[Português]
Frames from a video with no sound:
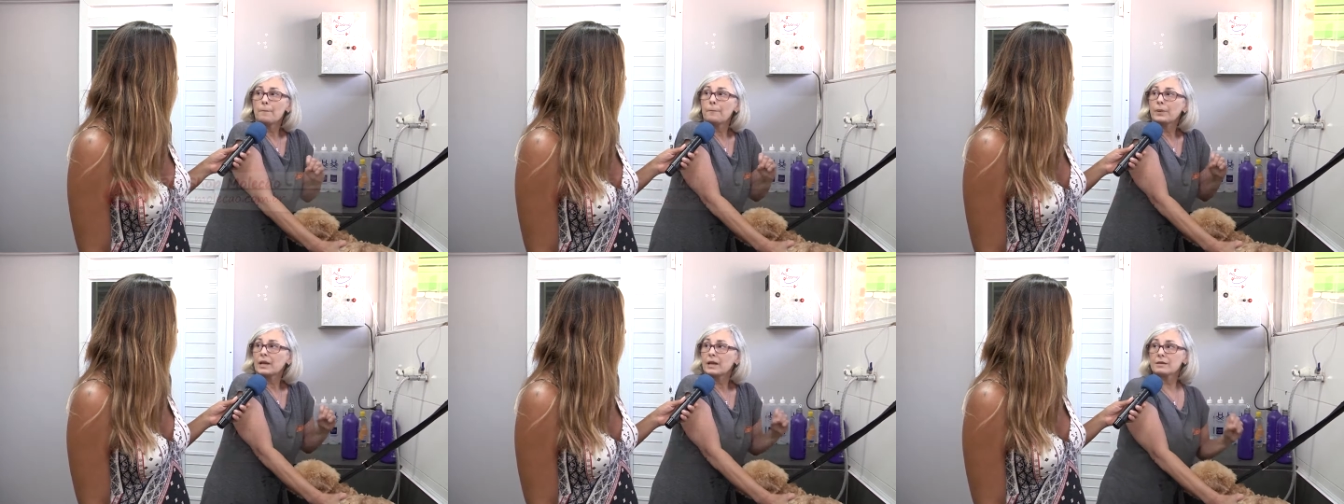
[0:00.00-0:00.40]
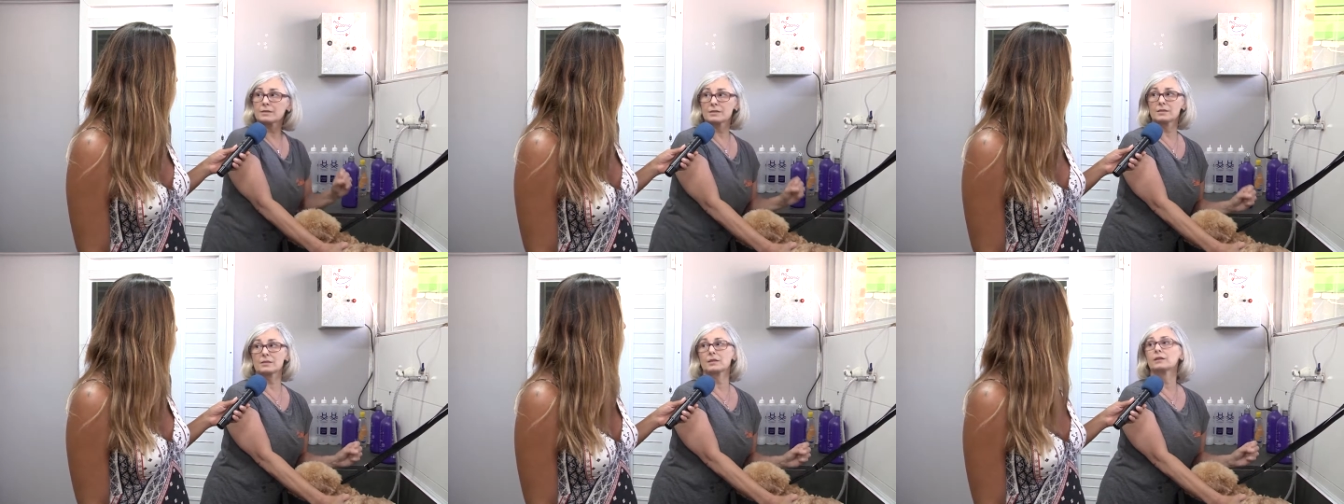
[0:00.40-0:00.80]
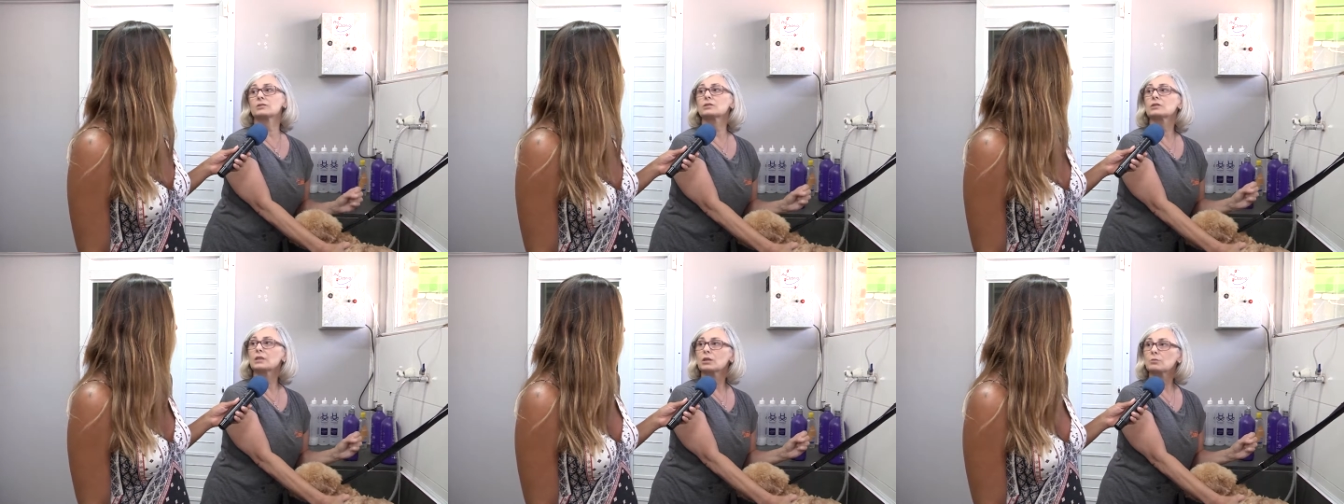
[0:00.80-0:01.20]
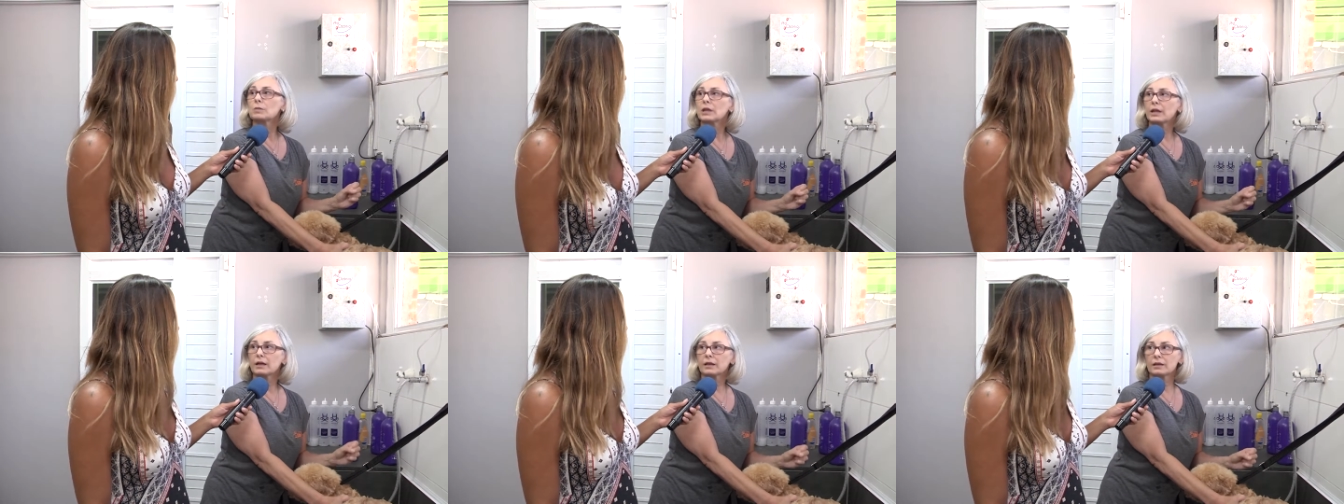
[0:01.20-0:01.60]
pressa de
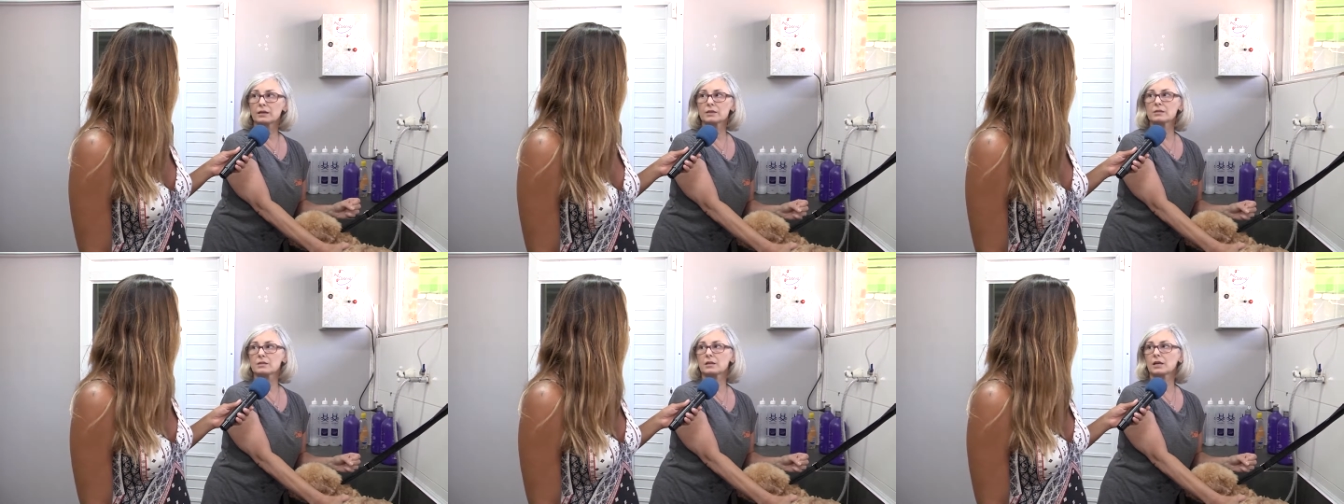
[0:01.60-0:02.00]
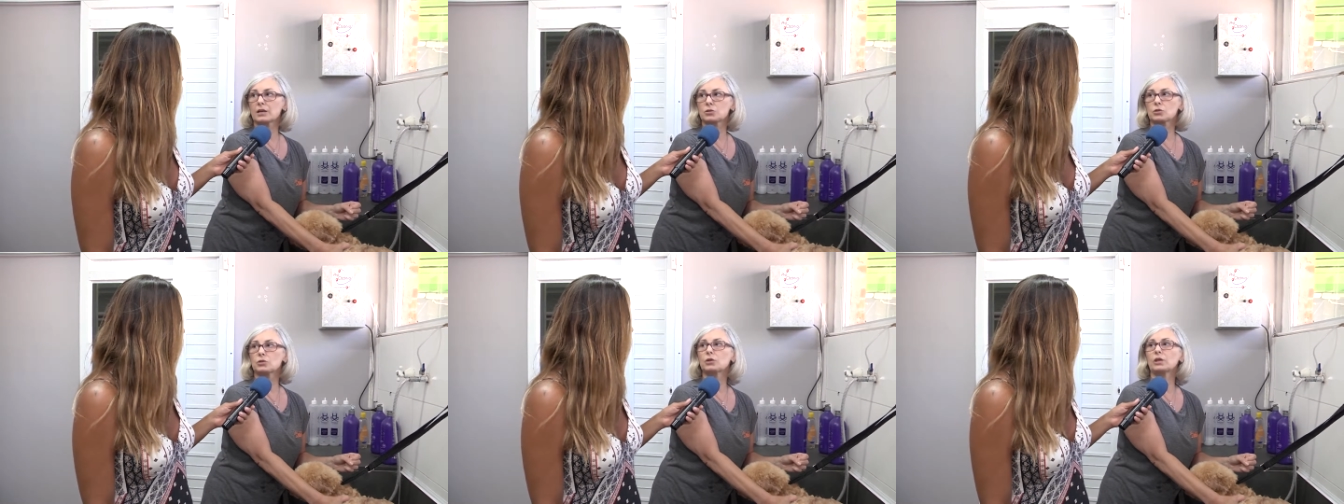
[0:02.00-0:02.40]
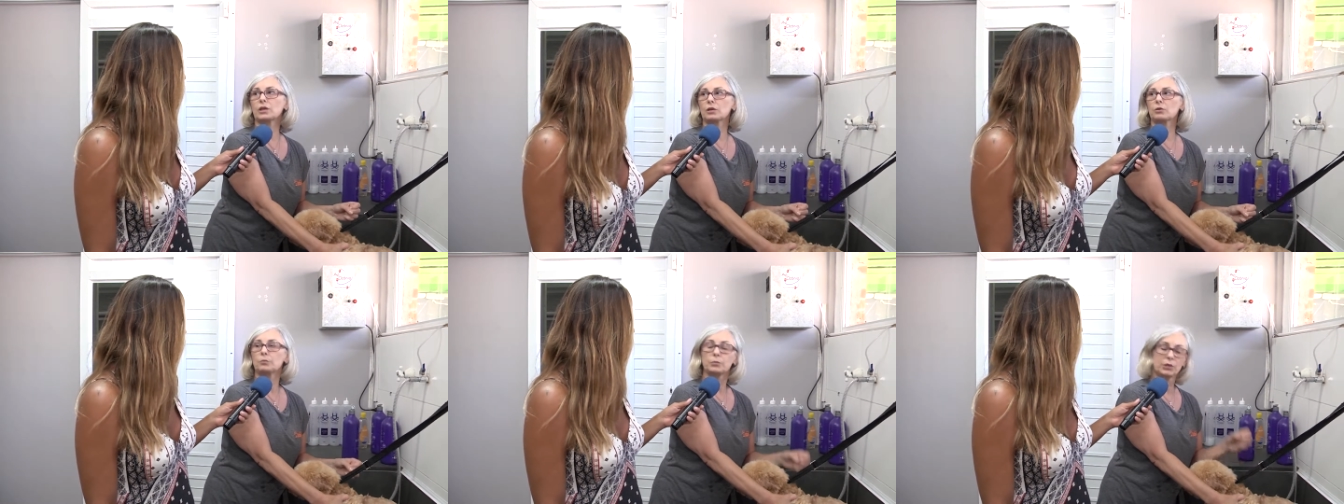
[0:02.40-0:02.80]
terminar esse cachorrinho,